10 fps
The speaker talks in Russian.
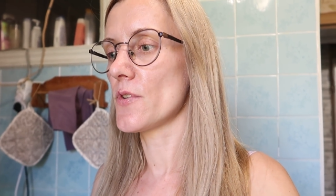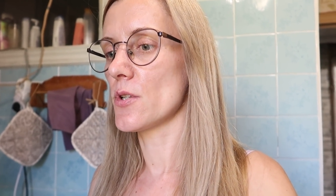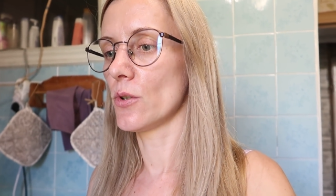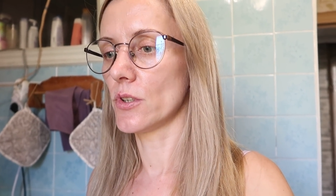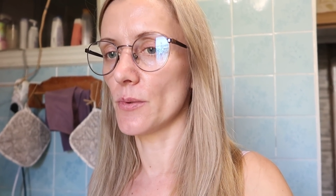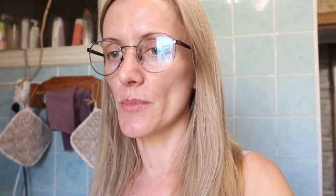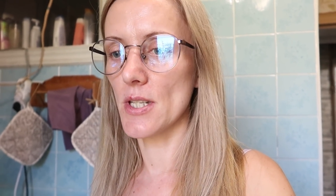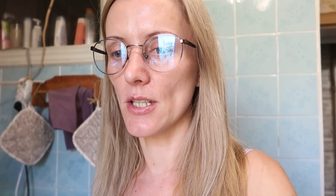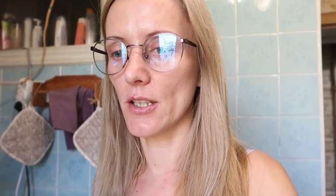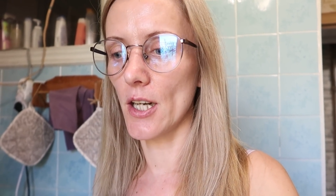все это мы
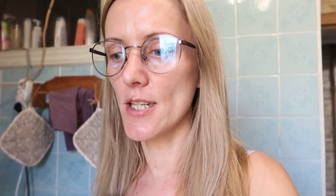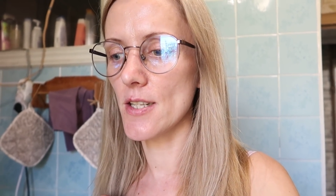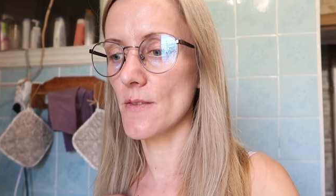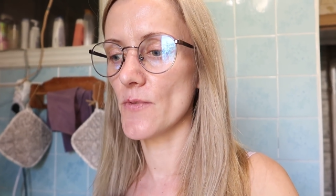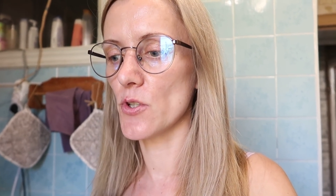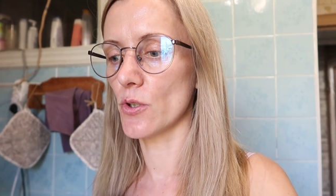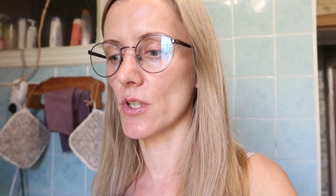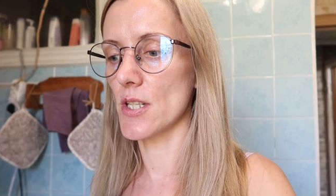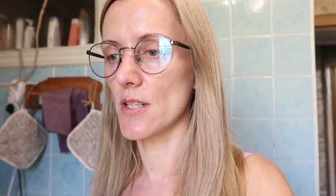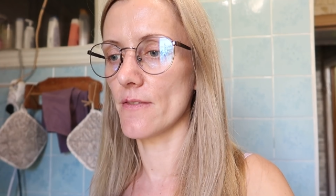закрасим, все
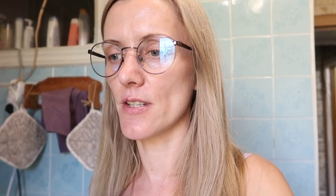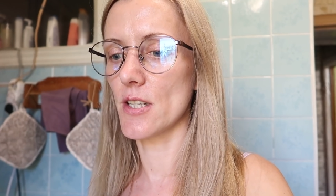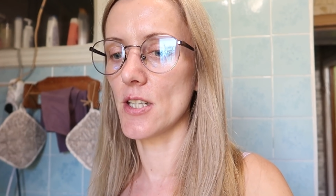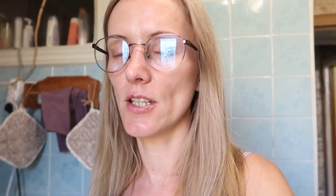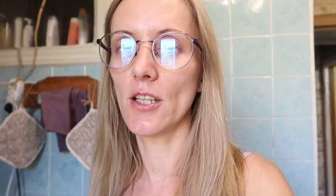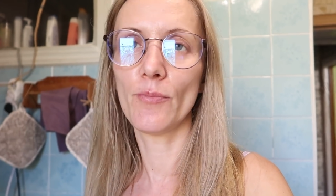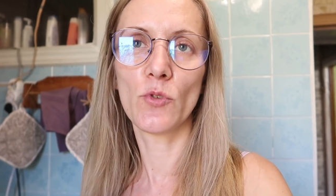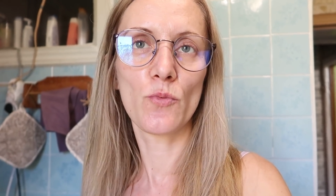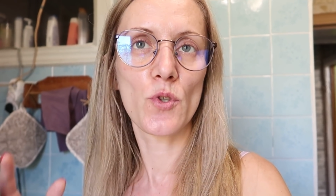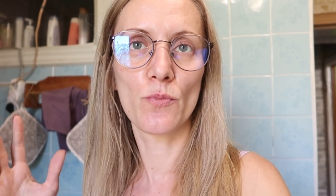красиво сделаем,
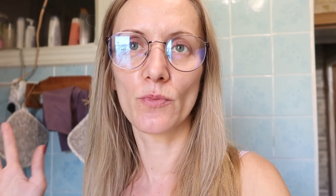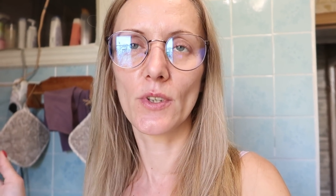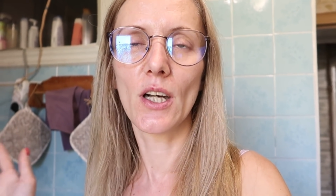ну, в общем,